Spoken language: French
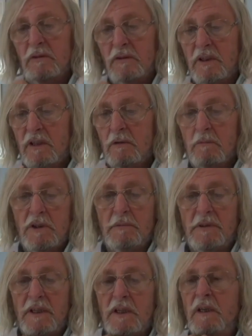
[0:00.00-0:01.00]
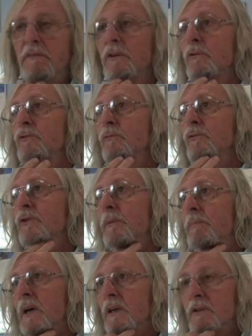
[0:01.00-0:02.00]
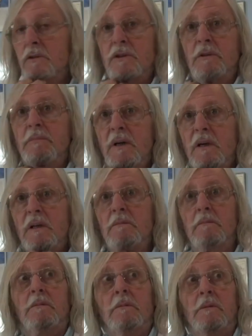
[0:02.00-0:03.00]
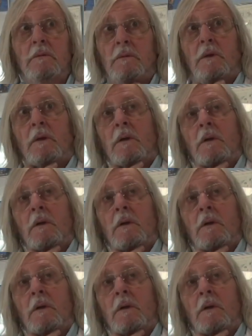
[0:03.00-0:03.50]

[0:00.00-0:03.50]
dans lesquels on m'expliquait que les virus ne mutaient pas, ne changeaient pas. Donc euh,